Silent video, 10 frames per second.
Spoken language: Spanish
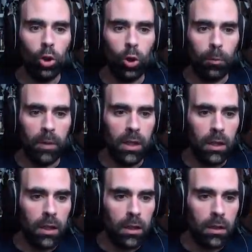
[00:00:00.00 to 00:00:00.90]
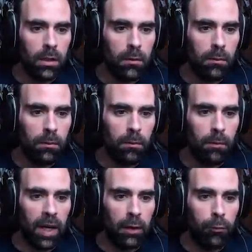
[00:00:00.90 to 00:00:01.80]
dormir?
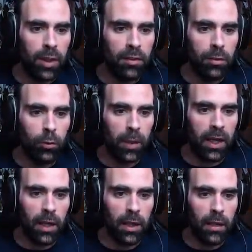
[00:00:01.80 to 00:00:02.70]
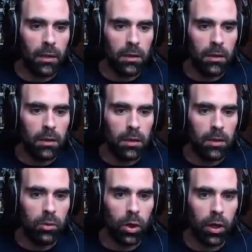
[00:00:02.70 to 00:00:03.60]
Vale, fase superada.
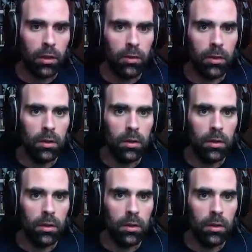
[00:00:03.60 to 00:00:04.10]
¿Esto qué es?